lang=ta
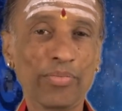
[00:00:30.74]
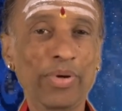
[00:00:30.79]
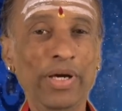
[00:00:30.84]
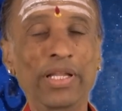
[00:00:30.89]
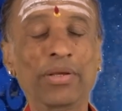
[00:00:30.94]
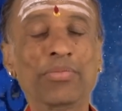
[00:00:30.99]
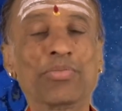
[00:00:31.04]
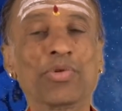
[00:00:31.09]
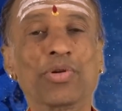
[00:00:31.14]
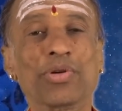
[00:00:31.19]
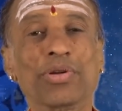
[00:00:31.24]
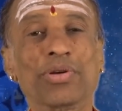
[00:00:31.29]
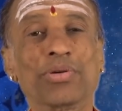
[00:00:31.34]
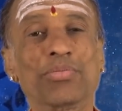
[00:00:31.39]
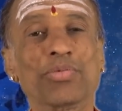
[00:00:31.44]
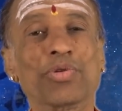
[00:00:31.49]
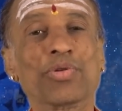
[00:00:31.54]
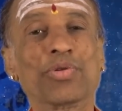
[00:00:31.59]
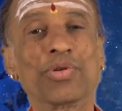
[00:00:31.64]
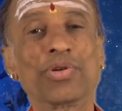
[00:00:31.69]
பதிமூணு
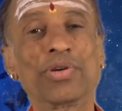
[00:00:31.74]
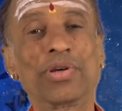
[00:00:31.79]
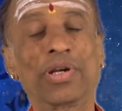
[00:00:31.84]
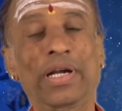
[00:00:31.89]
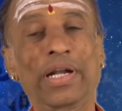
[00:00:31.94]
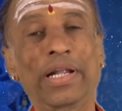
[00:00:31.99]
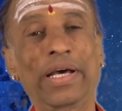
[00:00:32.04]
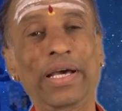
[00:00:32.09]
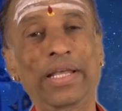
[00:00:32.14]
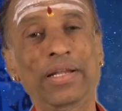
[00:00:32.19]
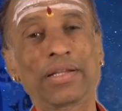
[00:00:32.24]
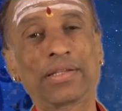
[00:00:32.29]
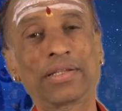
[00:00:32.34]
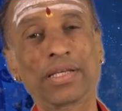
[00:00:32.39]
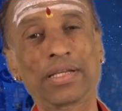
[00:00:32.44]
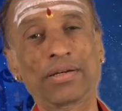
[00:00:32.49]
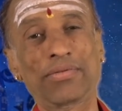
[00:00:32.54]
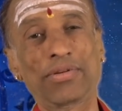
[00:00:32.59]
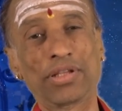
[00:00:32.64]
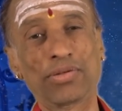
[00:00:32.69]
மூணு ரெண்டாயிரத்தி
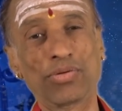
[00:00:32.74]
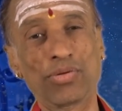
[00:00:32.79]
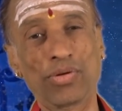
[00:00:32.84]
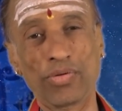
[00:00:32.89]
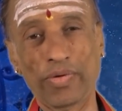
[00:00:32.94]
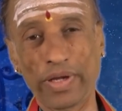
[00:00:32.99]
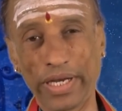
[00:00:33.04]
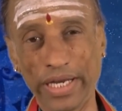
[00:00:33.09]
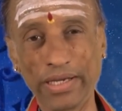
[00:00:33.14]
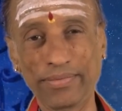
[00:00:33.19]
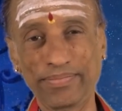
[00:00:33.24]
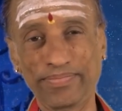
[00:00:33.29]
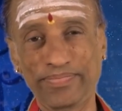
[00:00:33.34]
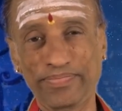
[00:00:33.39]
இருபத்தொன்று வரை